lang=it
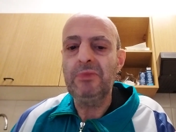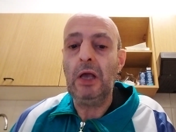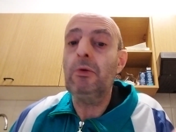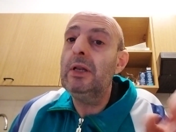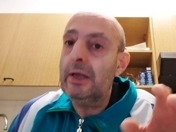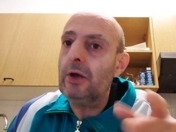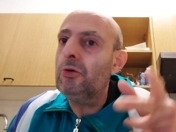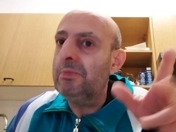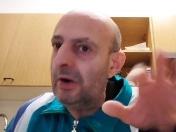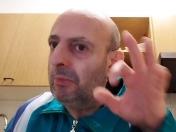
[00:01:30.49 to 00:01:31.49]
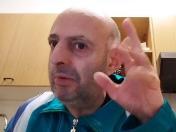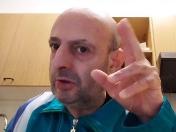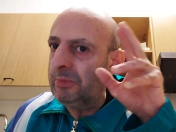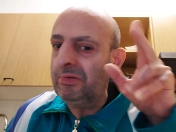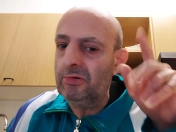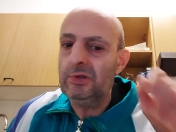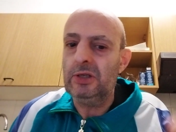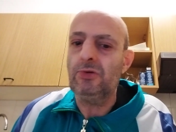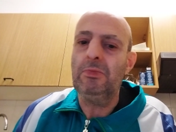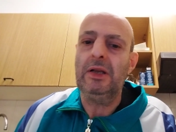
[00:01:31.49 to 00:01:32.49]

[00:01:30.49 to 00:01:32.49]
e quindi recupera un po' di punti su